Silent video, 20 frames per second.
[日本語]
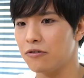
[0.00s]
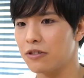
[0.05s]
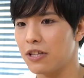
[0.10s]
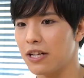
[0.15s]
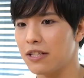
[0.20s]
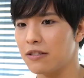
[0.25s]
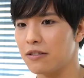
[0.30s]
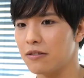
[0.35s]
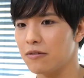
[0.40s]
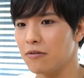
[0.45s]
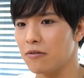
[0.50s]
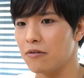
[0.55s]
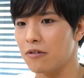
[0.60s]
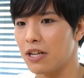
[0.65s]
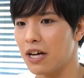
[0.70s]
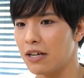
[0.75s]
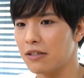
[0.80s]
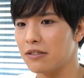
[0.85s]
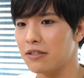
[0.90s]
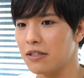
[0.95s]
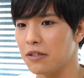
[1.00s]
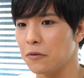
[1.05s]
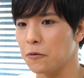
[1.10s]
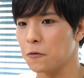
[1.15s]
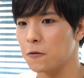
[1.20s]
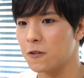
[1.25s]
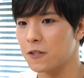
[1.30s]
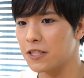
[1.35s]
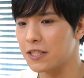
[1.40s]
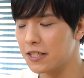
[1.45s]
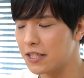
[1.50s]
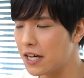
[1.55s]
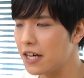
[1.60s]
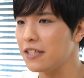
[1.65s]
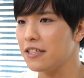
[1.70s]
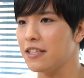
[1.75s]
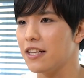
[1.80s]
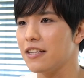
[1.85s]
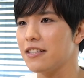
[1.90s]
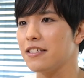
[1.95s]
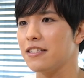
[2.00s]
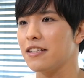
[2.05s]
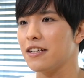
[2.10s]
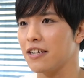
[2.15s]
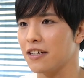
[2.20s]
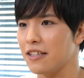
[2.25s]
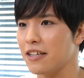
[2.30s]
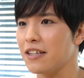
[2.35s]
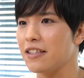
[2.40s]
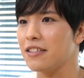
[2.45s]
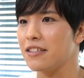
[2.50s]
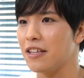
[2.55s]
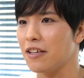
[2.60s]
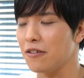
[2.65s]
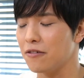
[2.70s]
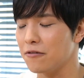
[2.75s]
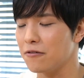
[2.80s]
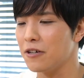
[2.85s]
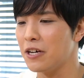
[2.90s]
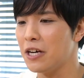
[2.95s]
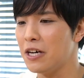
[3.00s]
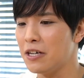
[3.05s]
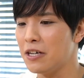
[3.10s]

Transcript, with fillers: 2つの落差をしっかり出せたらなっていう